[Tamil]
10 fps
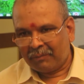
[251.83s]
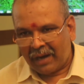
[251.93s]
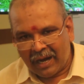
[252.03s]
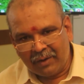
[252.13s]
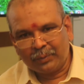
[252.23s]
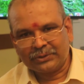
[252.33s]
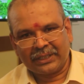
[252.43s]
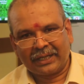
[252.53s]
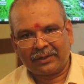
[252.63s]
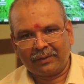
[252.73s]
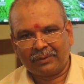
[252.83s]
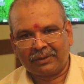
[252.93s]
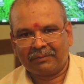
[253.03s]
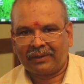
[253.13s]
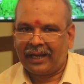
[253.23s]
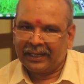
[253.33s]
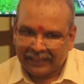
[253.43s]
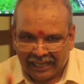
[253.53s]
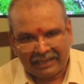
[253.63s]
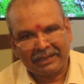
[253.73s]
மாவு பூச்சியை கண்ட்ரோல் பண்ணணும்னா
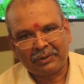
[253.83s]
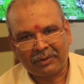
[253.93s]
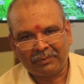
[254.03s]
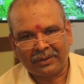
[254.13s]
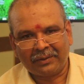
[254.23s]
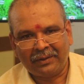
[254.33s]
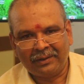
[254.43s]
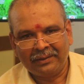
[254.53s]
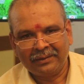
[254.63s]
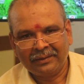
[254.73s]
யாரை கண்ட்ரோல் பண்ணணும்